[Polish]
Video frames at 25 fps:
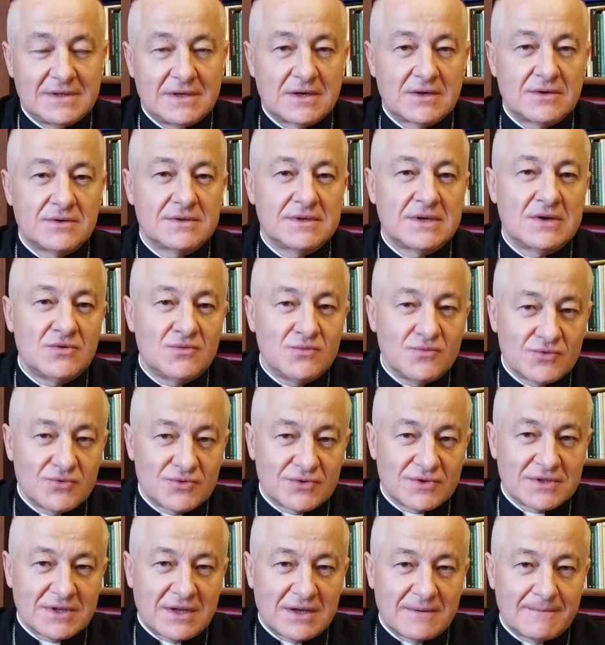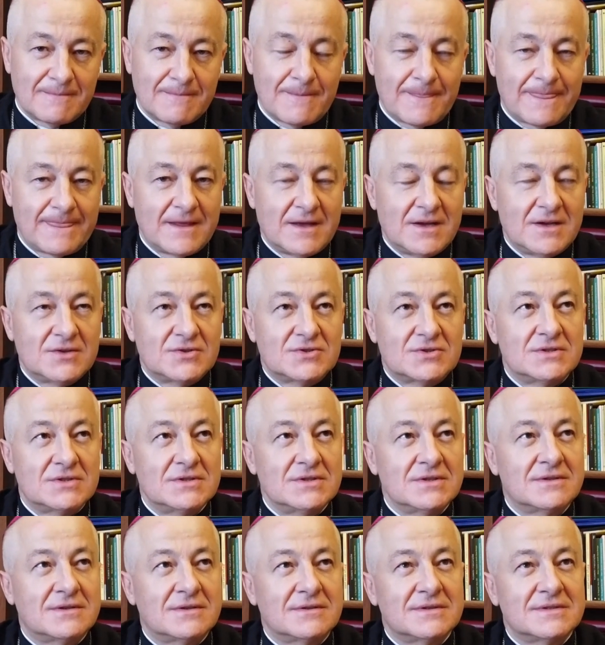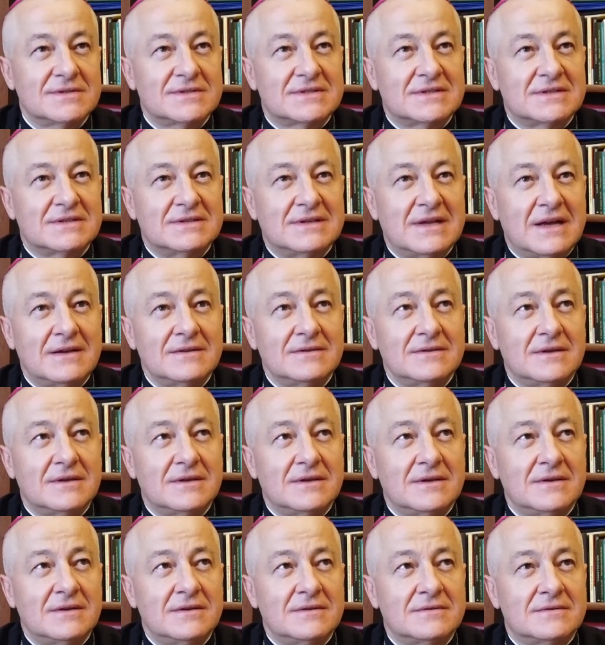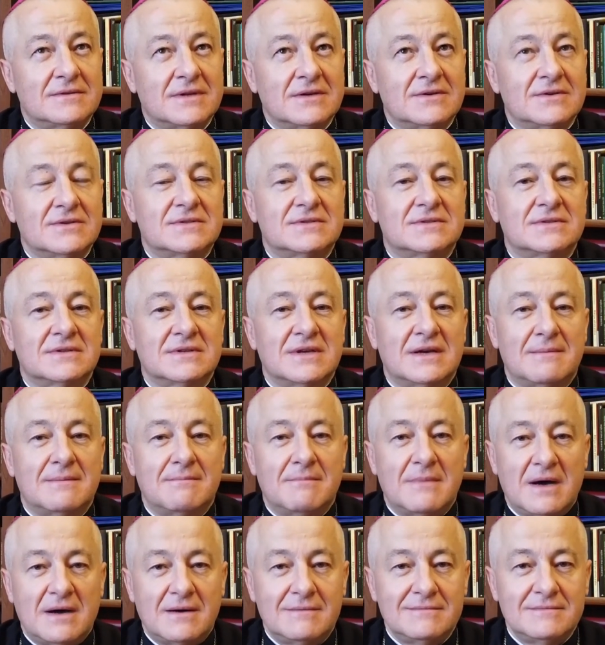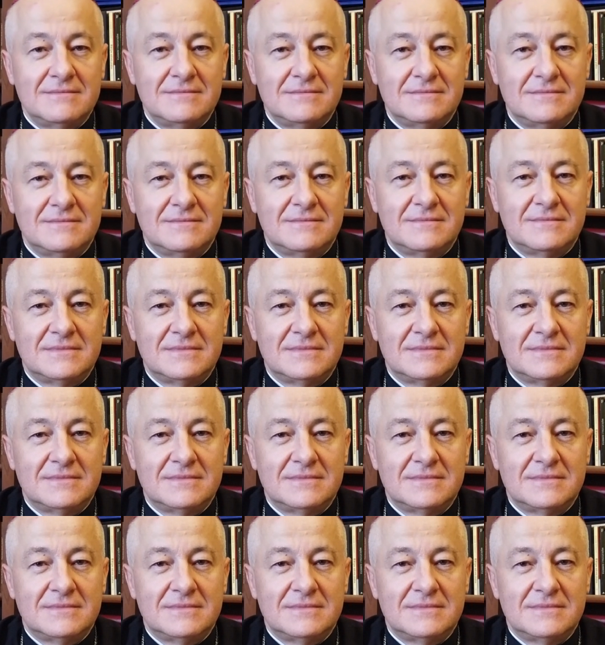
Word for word: Jako jałmużna. Czyli to jest danie tego, co ja mam,